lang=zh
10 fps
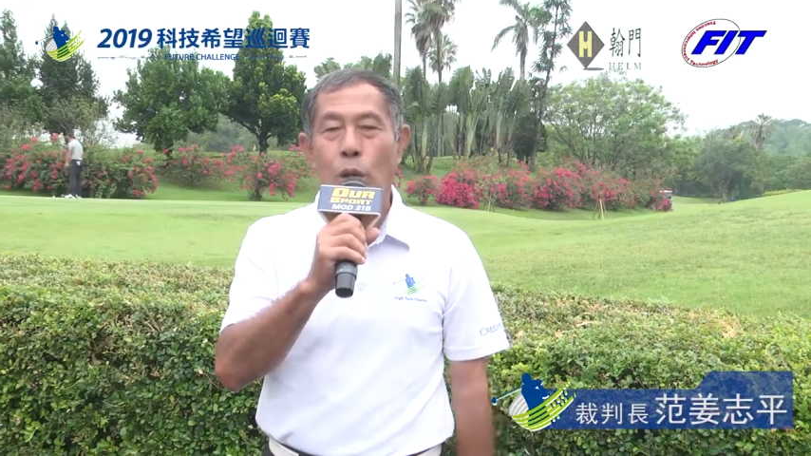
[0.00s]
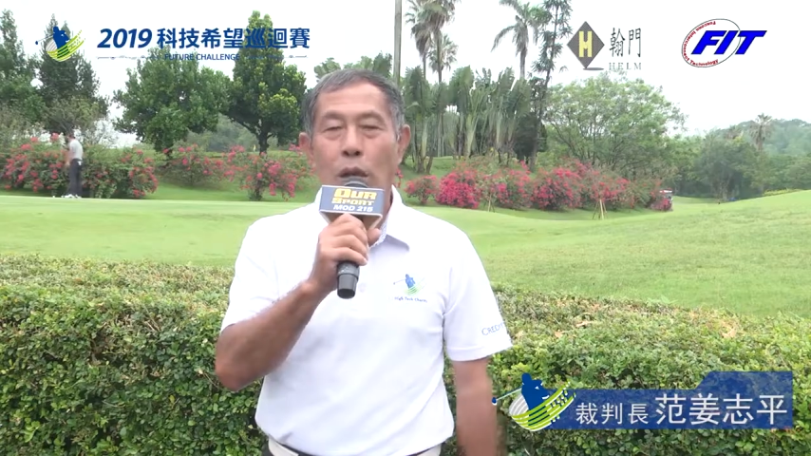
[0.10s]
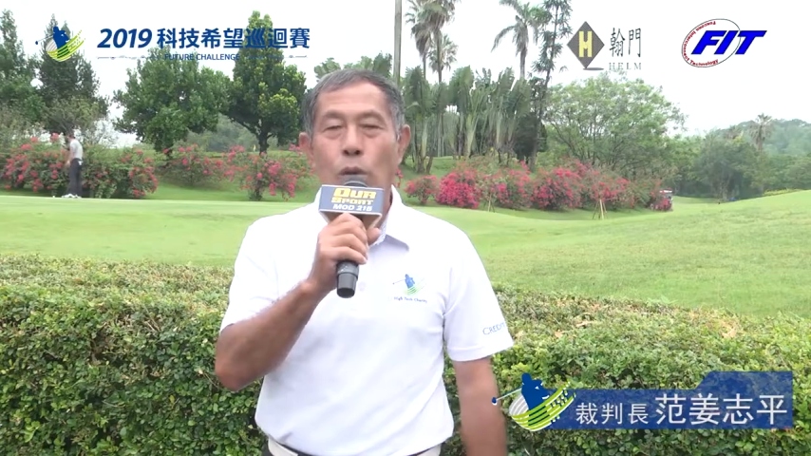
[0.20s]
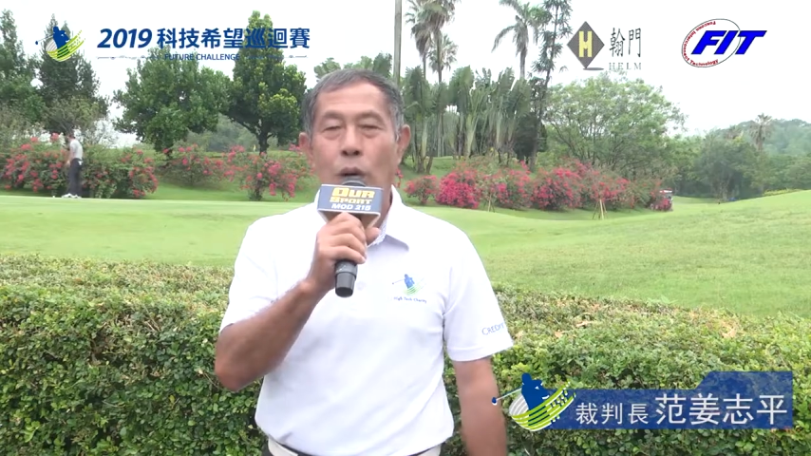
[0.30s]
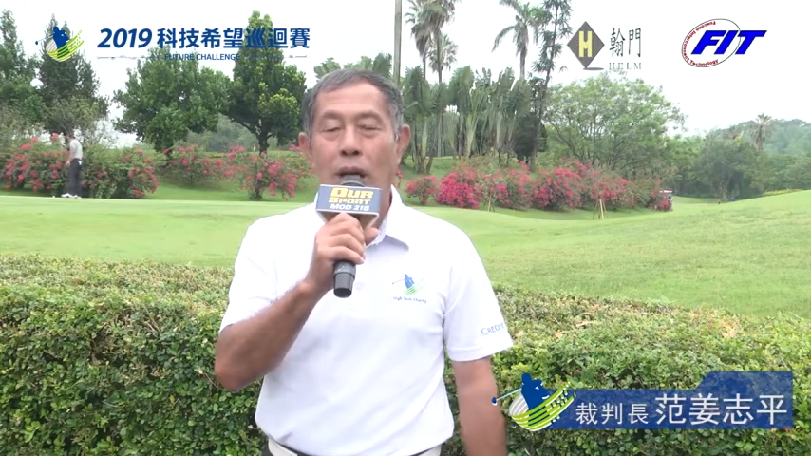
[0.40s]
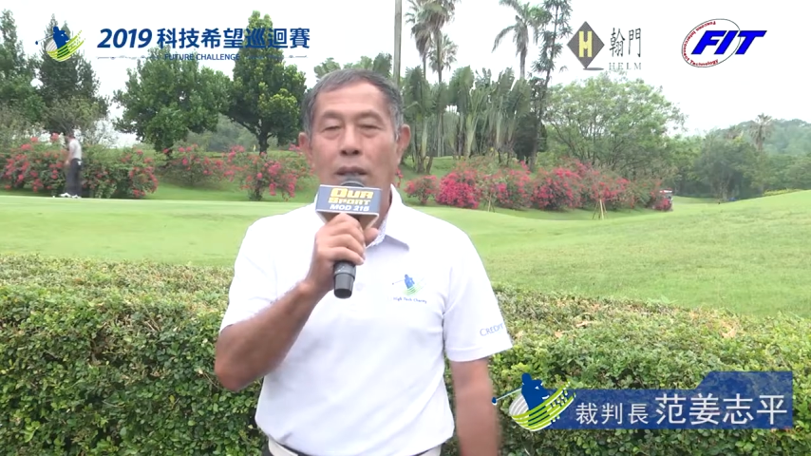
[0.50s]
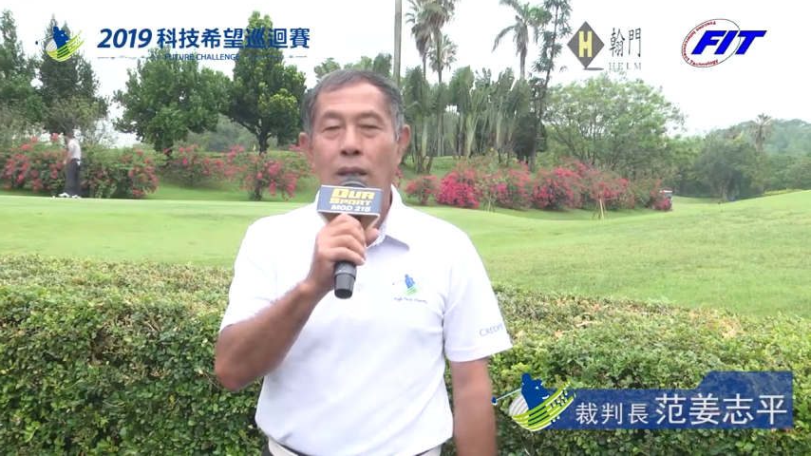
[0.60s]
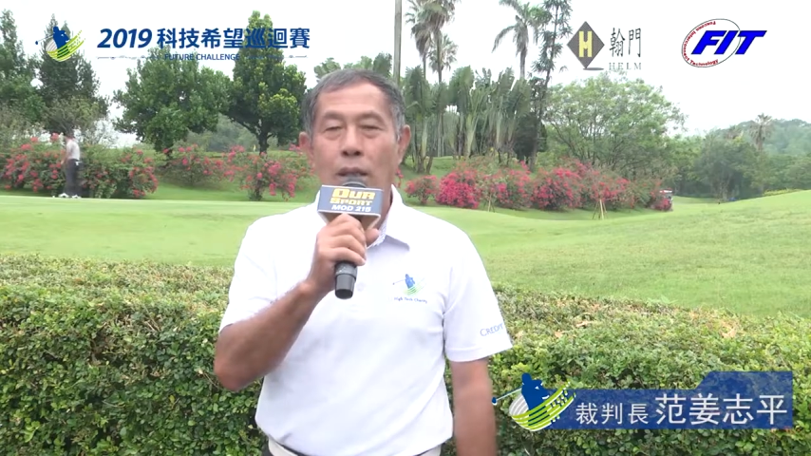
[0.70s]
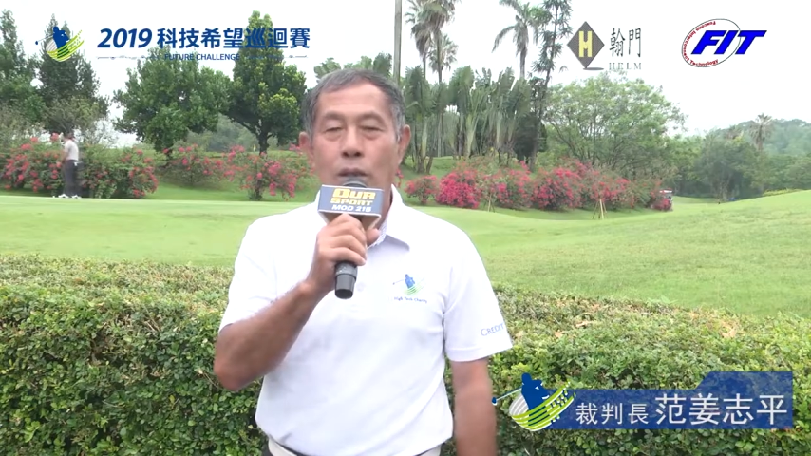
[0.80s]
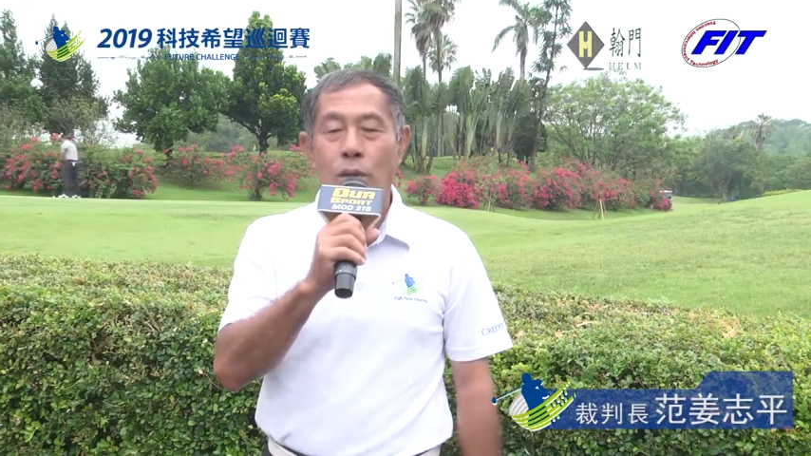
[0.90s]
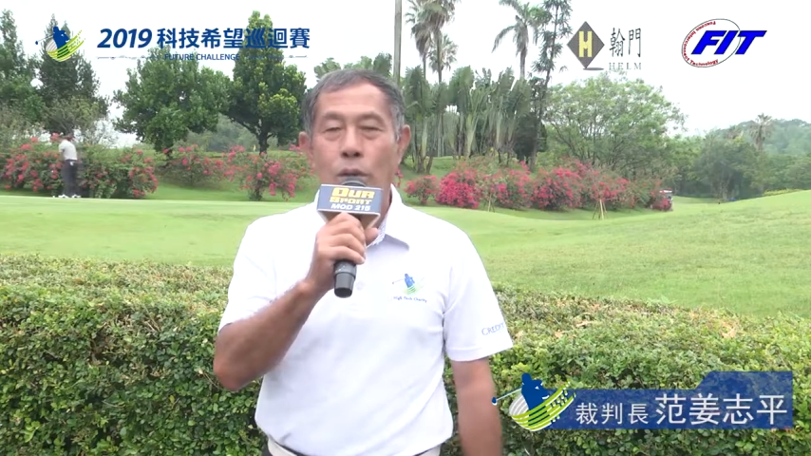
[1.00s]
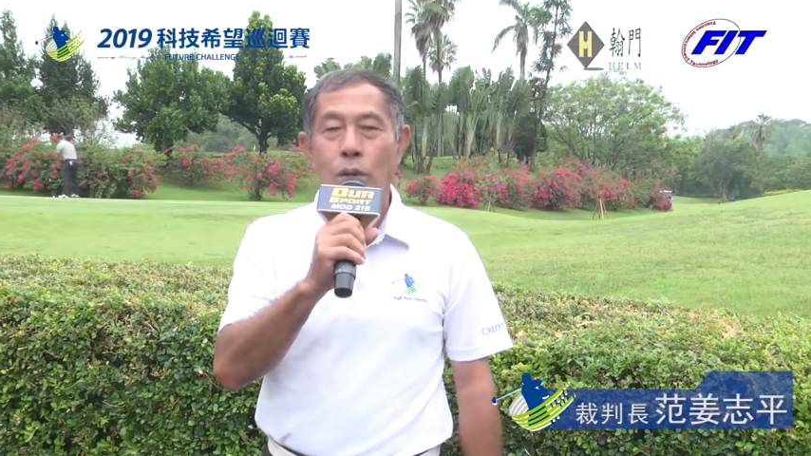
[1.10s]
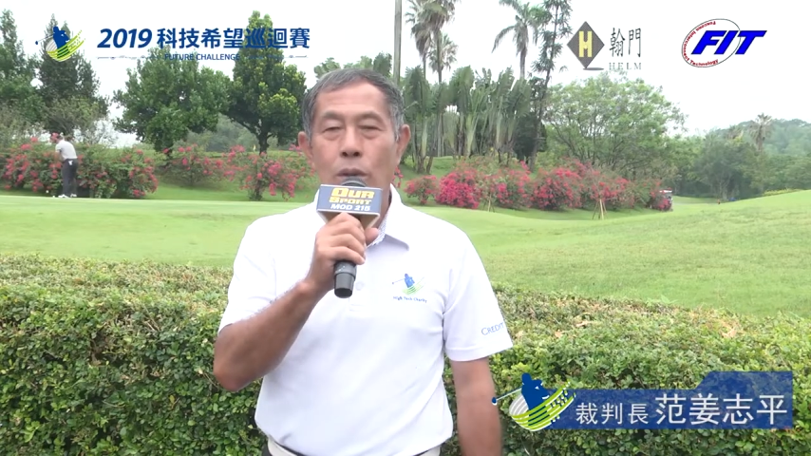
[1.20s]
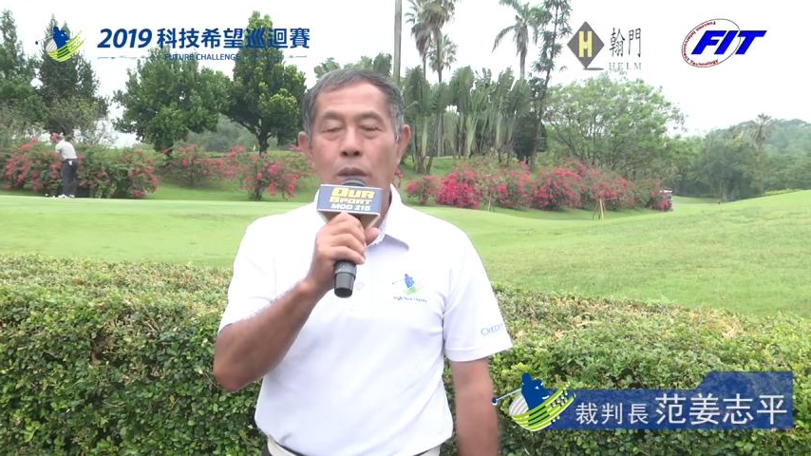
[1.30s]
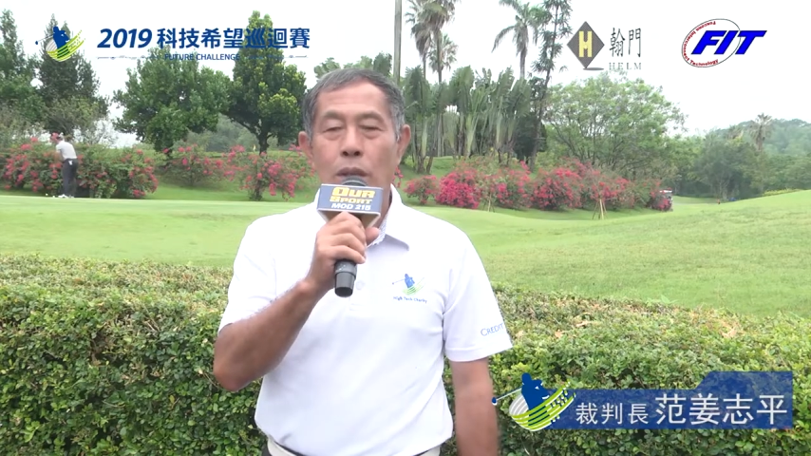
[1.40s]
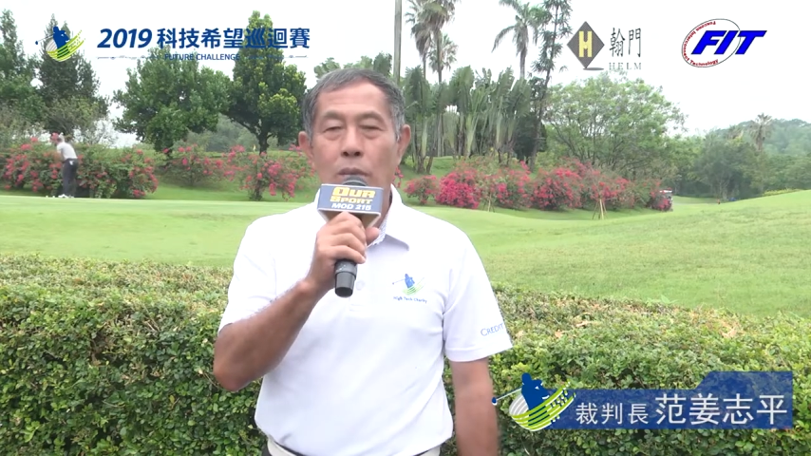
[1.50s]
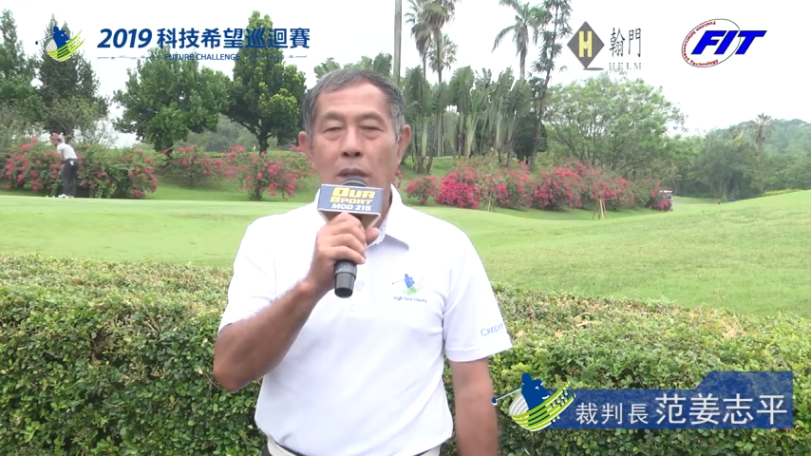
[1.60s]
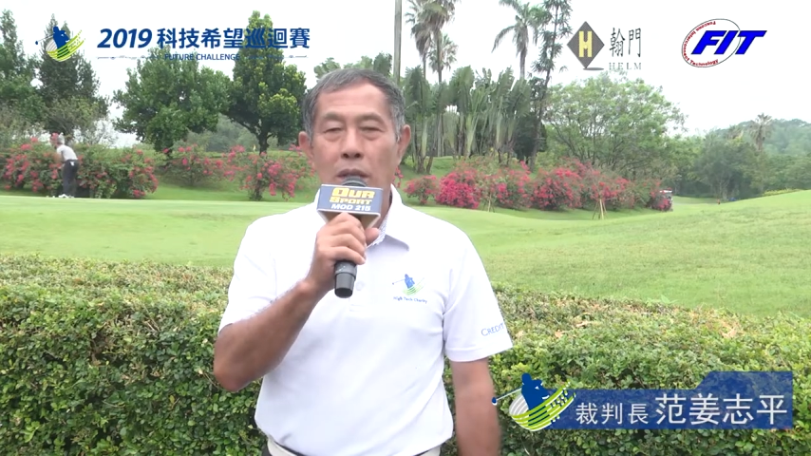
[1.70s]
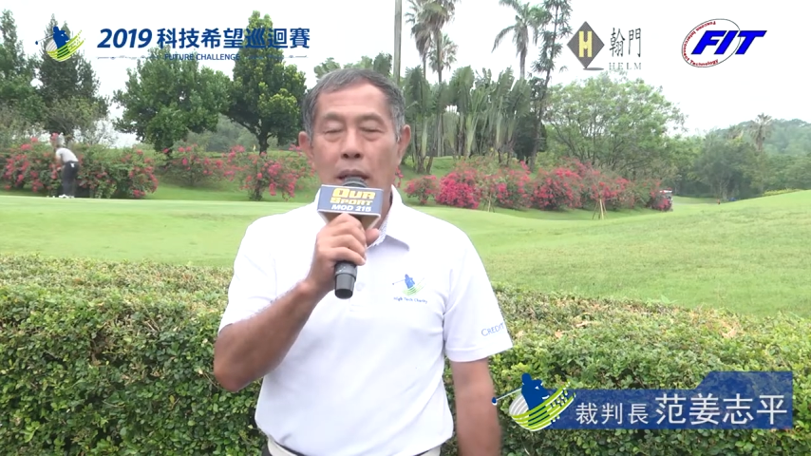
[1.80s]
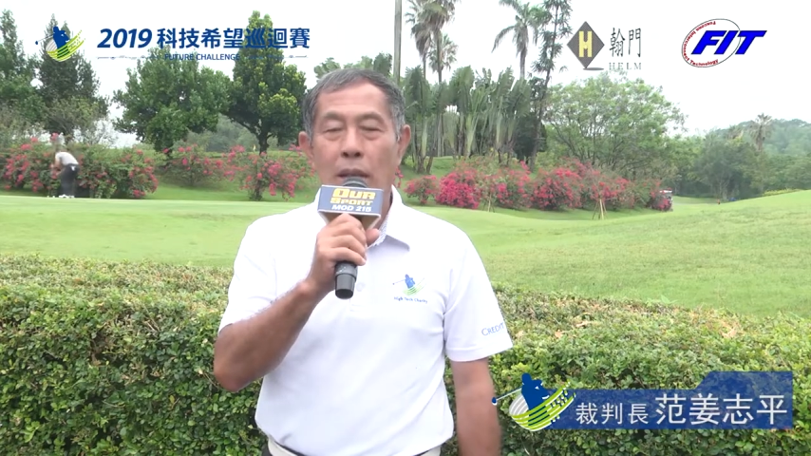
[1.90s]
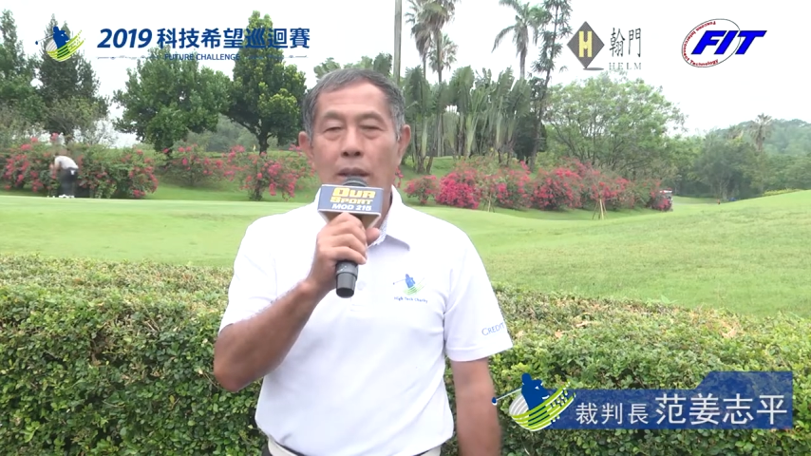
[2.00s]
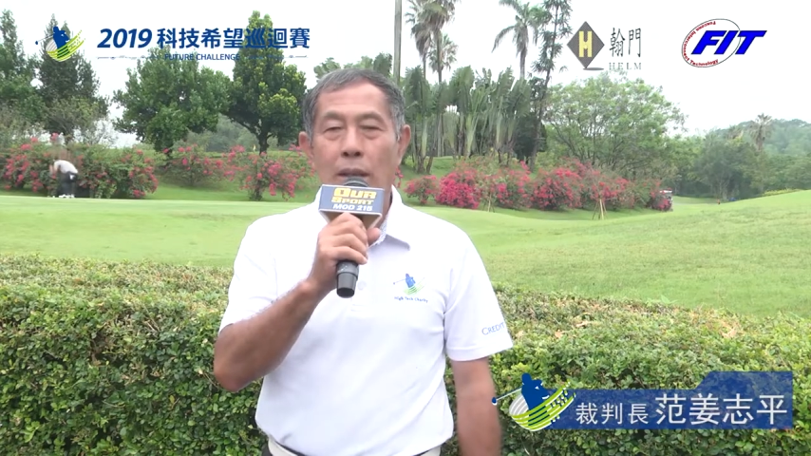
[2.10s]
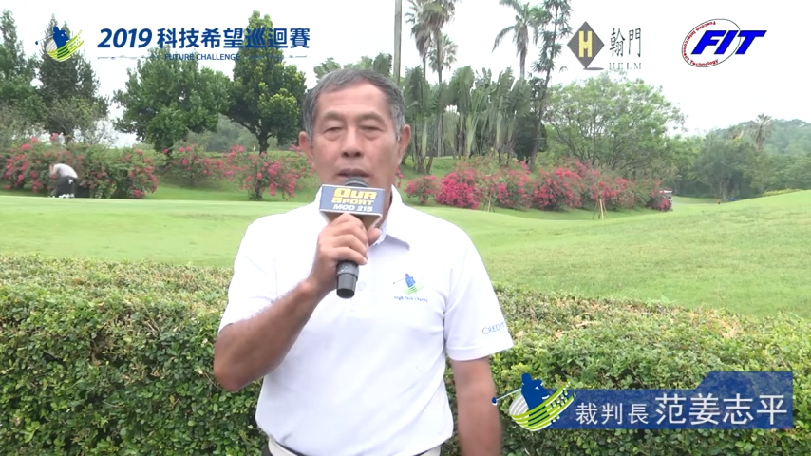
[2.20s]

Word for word: 的宽广，所以说基本上，